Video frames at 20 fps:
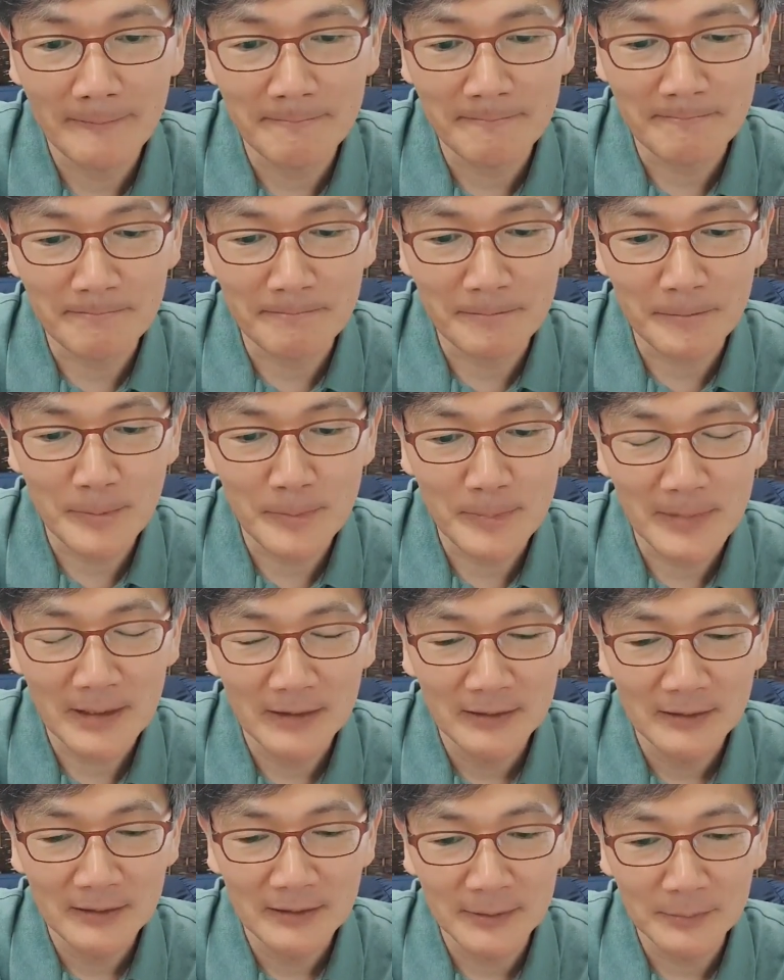음,
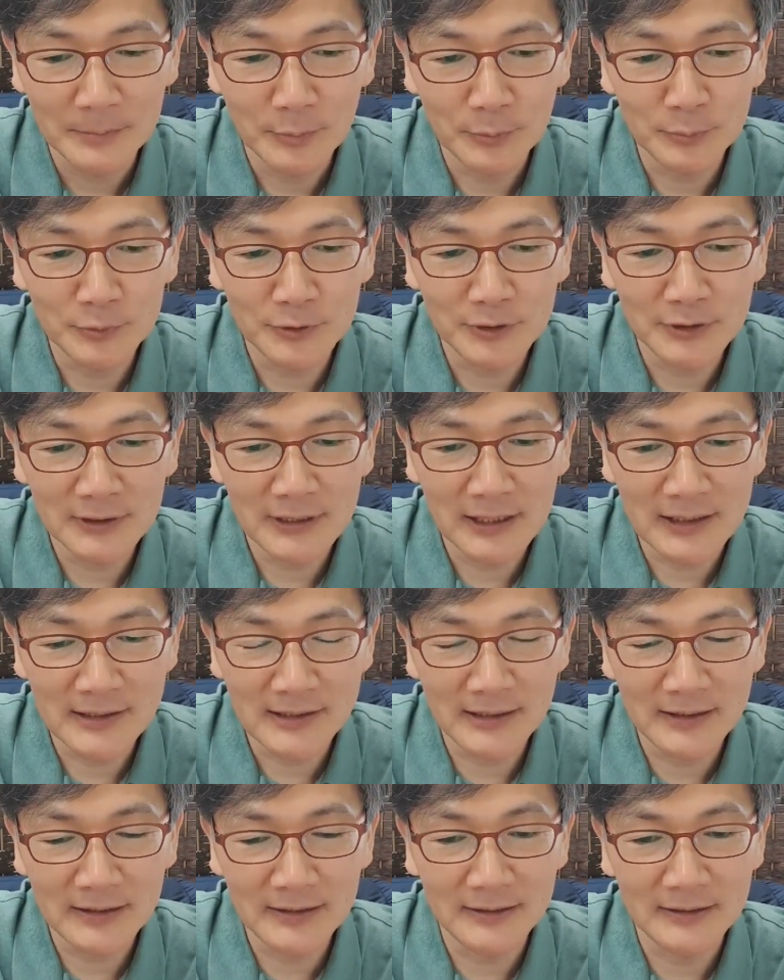예, 본문은
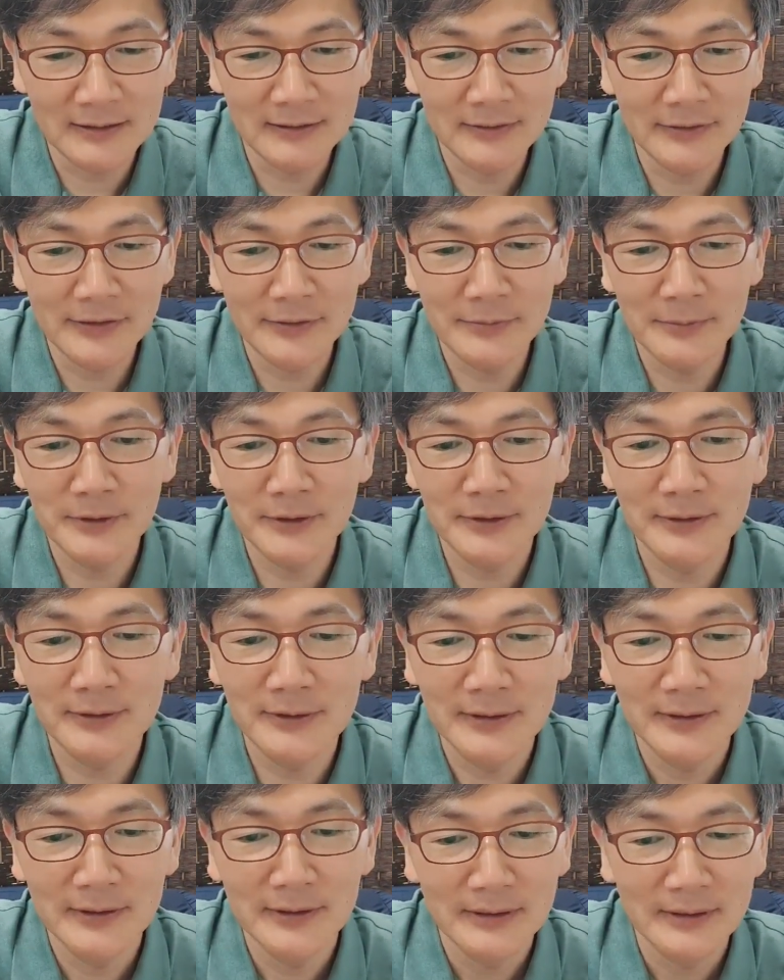각자 읽으시면
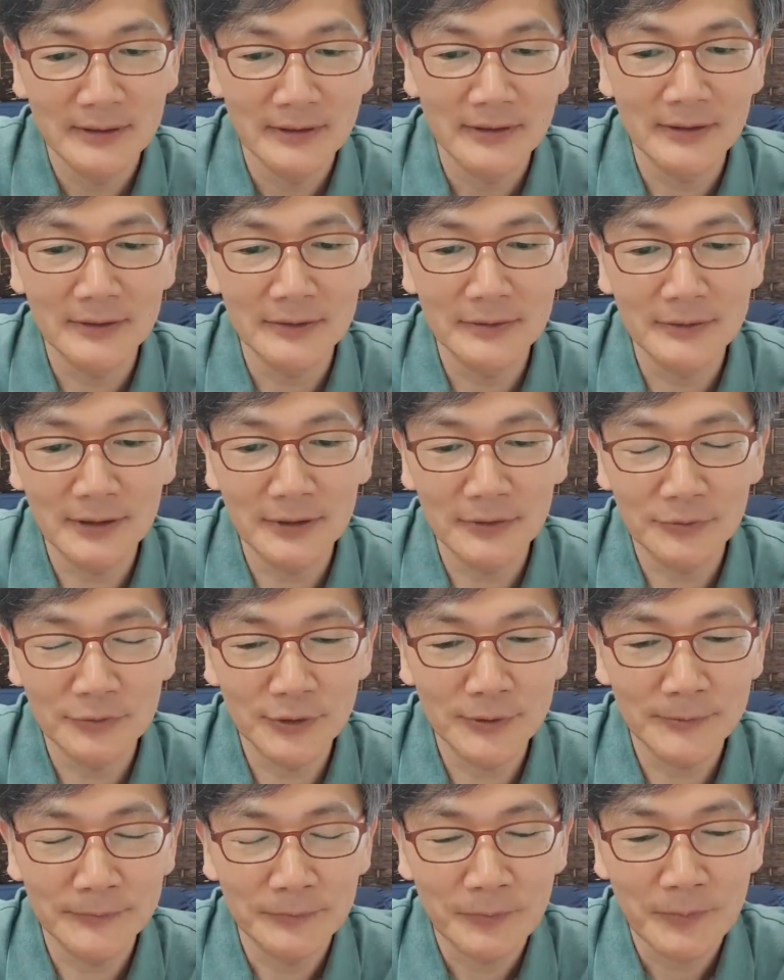될 것
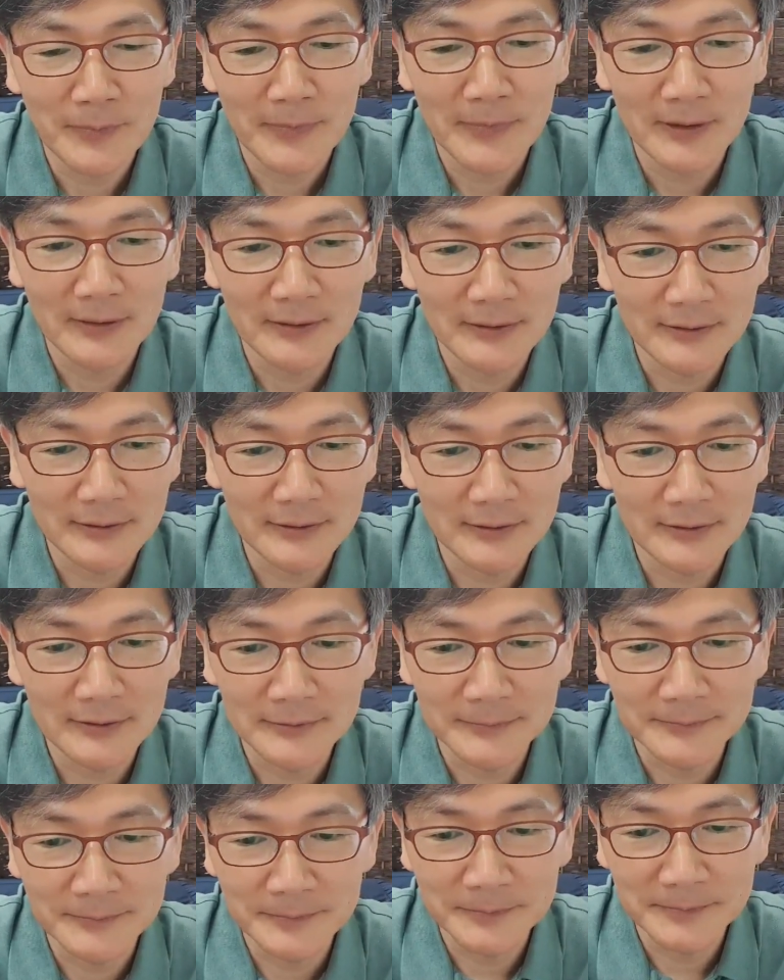같고요.
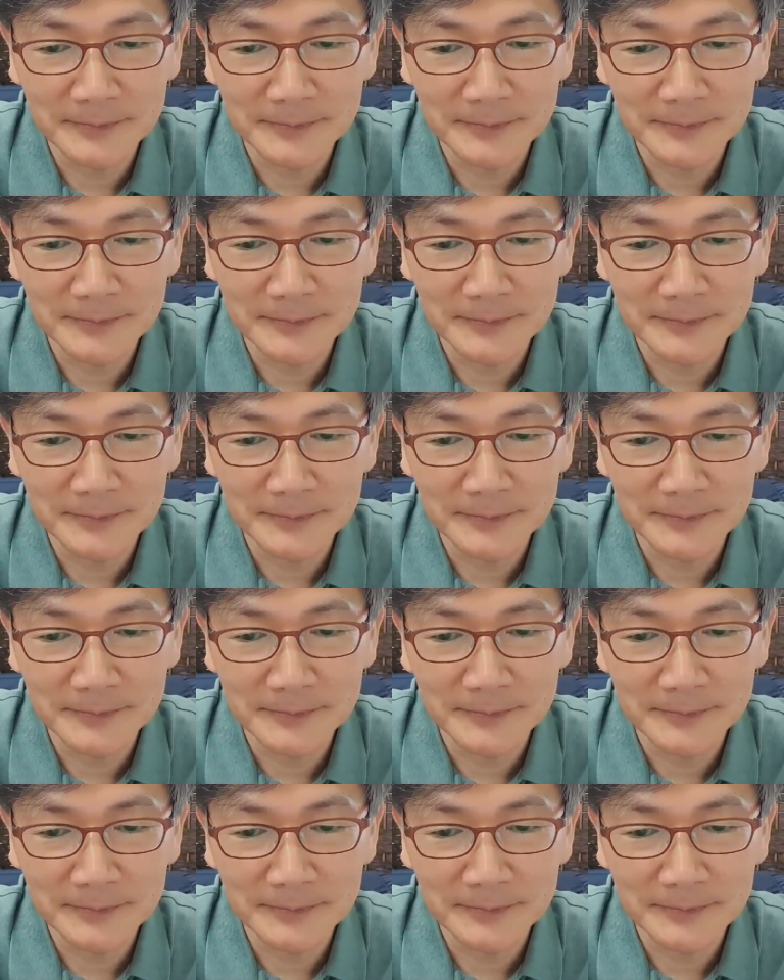어,